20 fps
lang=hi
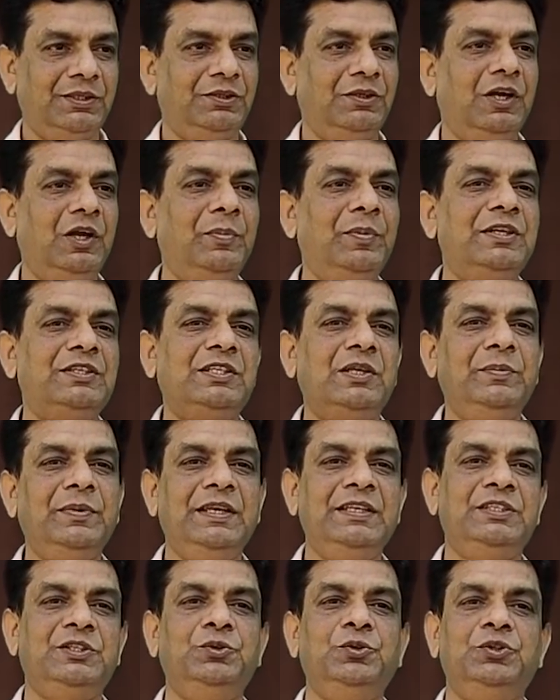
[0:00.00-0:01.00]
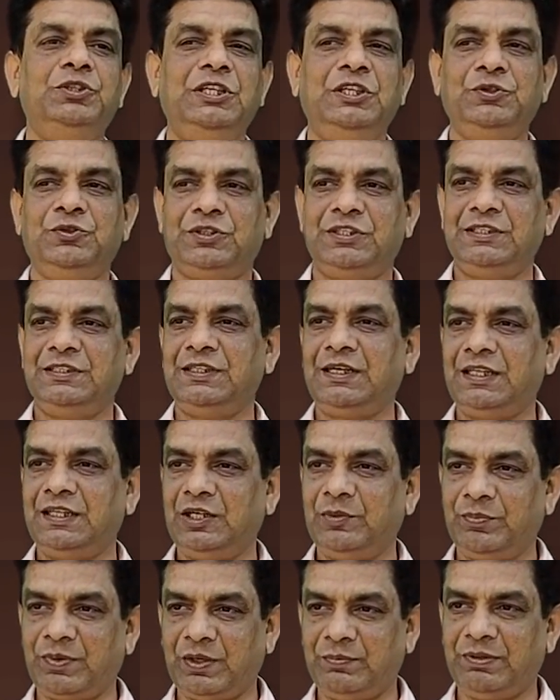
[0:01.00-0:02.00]
तो हमेशा मैं इस दो चीज़ों से
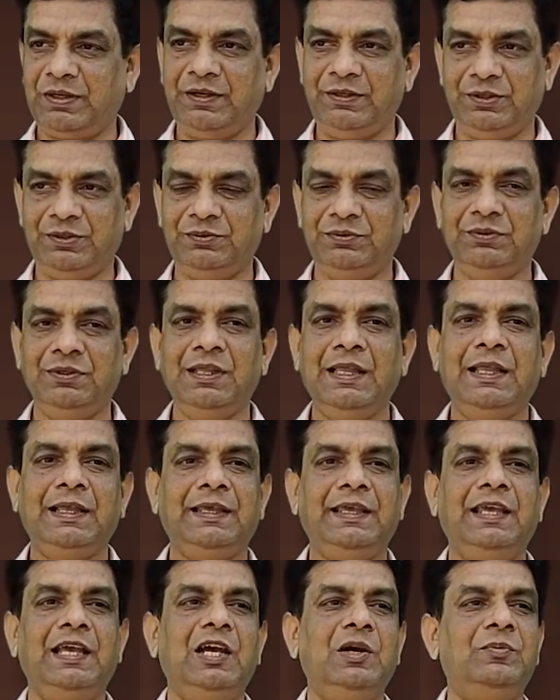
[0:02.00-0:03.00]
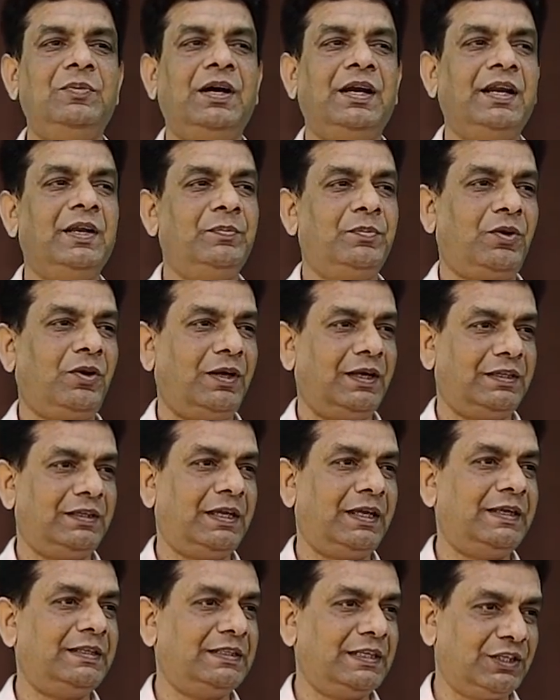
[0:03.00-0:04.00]
ज़्यादा प्रभावित हूँ कि हमारा प्रोडक्ट
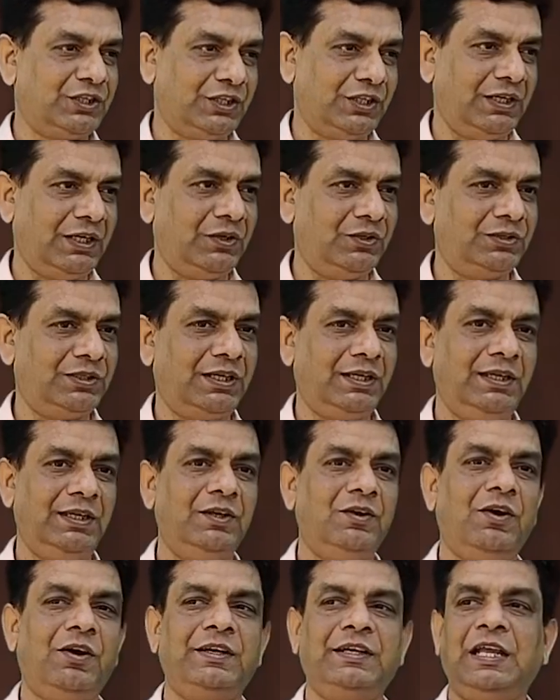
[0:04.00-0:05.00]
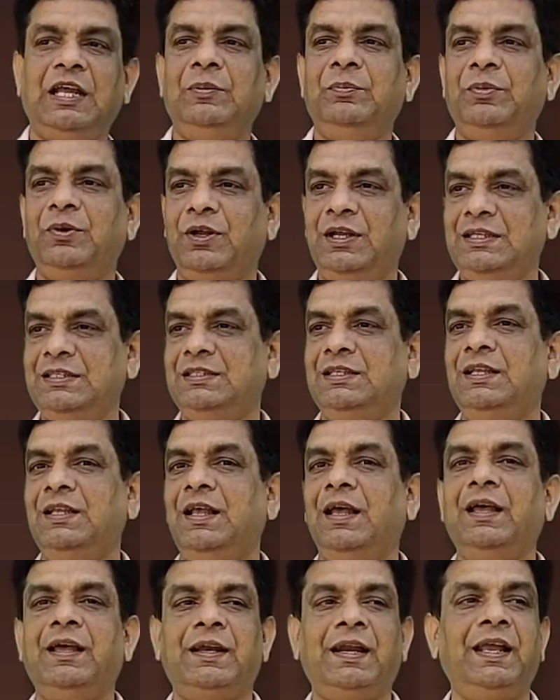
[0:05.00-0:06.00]
का रिजेक्शन ना हो जाए और ये एम्प्लॉयज़
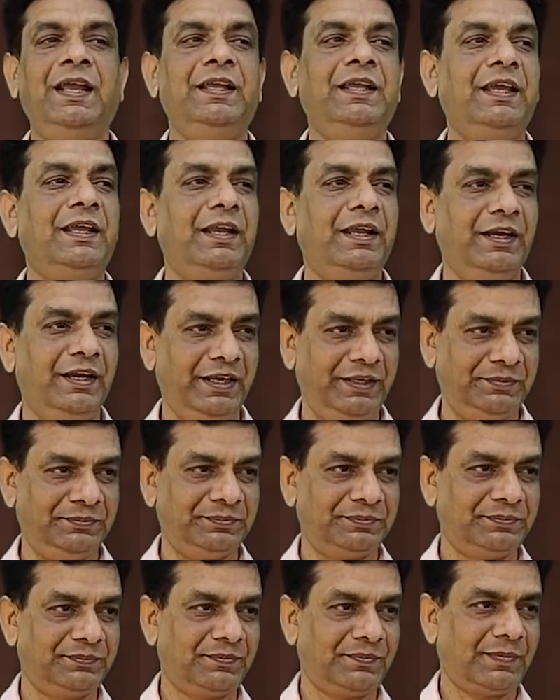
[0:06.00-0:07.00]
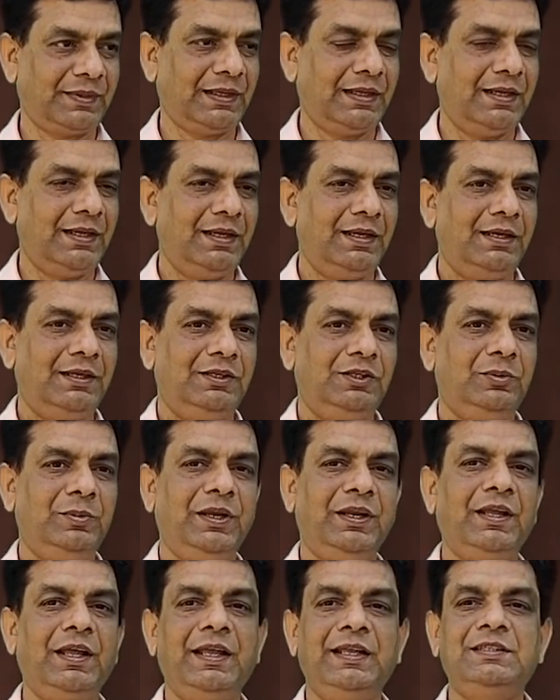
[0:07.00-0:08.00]
रहेंगे कि नहीं तो
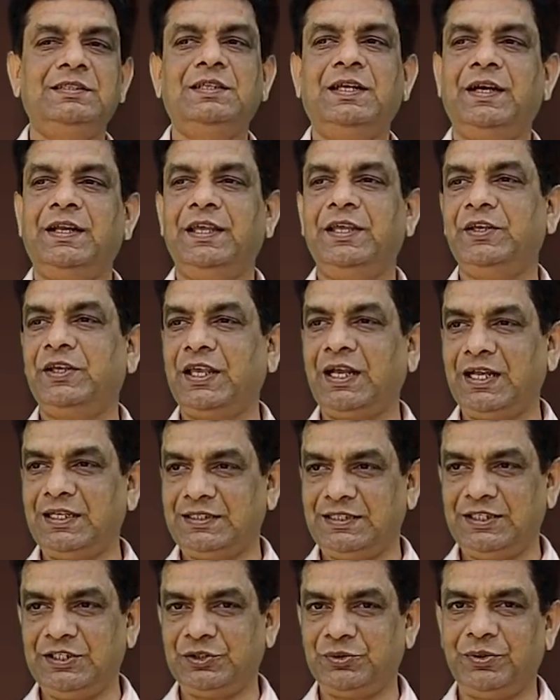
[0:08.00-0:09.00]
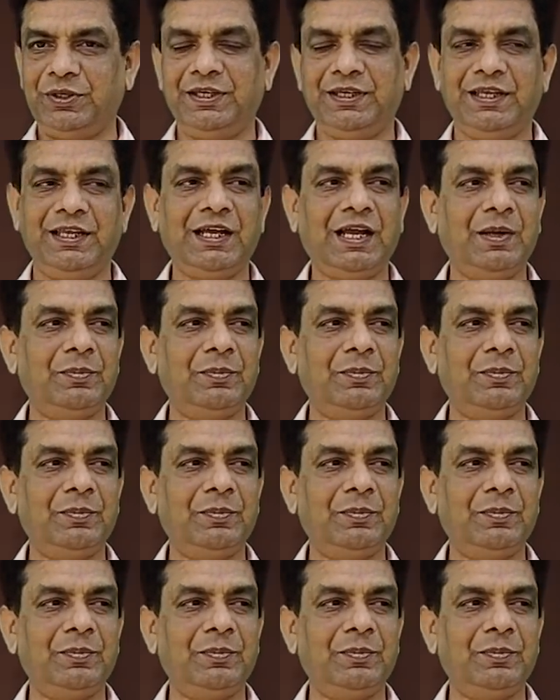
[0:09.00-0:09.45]
मैंने कहा इस तरह की क्या चीज़ हुई कि